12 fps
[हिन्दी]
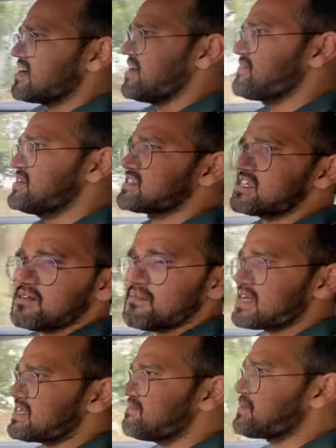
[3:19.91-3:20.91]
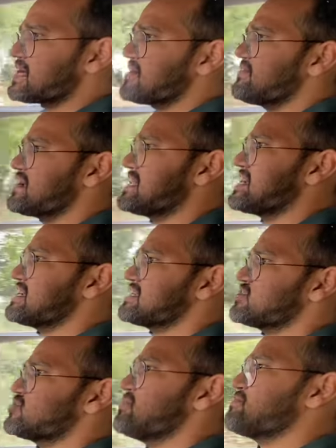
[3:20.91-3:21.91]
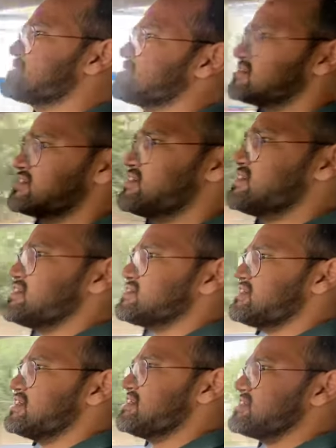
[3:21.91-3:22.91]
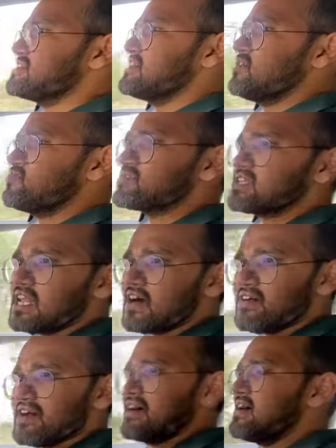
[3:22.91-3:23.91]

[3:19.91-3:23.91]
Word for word: काफ़ी अच्छा है बाकी पिकअप वगैरह के अंदर जो है पंच ज़्यादा अच्छी है उसके अलावा